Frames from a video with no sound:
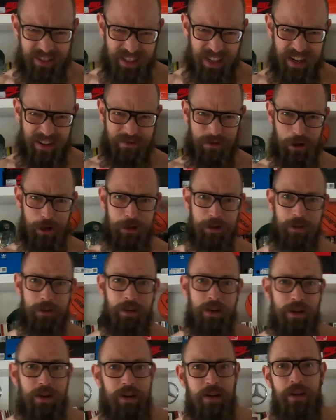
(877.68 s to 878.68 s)
sagen wollte,
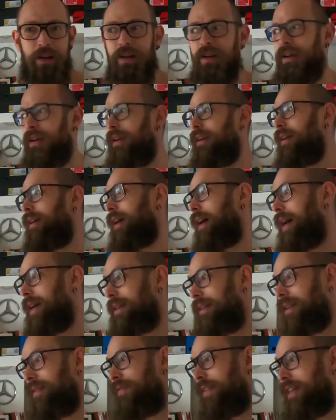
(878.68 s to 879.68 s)

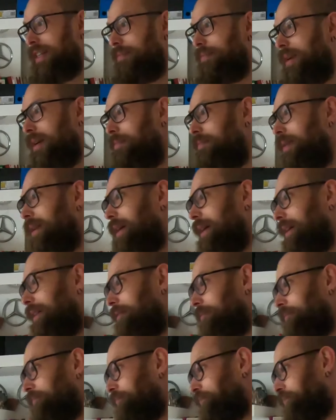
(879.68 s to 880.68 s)
eigentlich war es mein
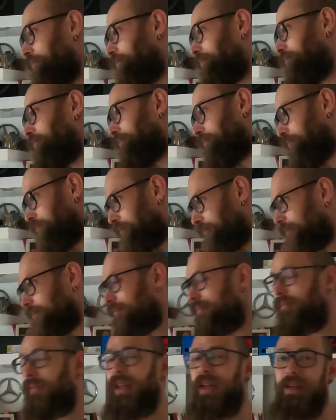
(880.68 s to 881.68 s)
Plan,
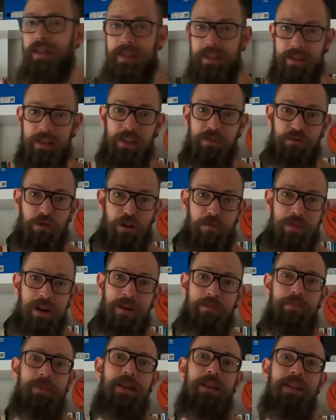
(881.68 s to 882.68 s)
dieses
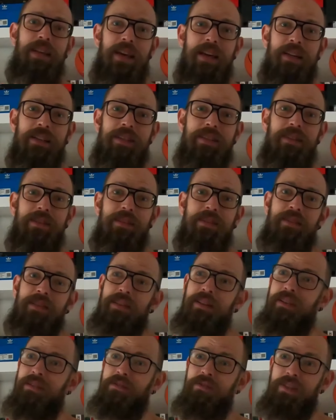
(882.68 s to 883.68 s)
Form-Update erst
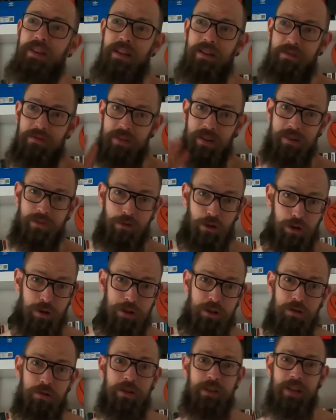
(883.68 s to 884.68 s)
in vielen, vielen Wochen
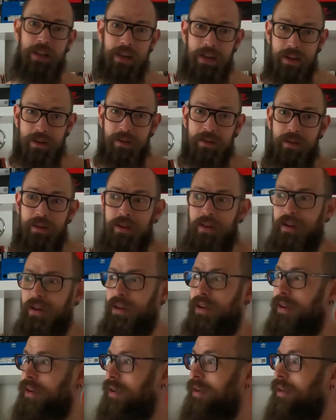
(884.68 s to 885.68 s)
zu zeigen,
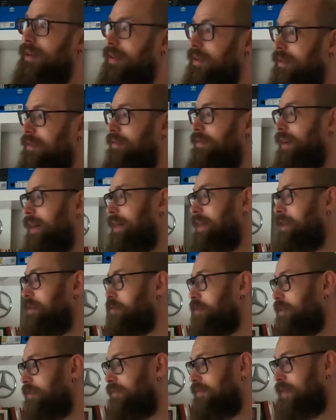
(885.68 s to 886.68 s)
weil ich
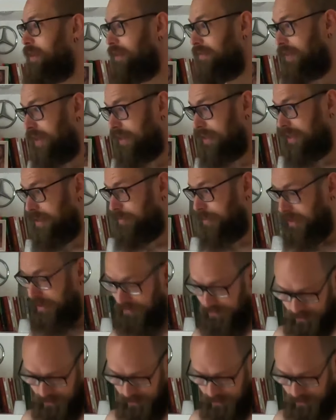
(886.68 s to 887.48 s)
noch viel weitermachen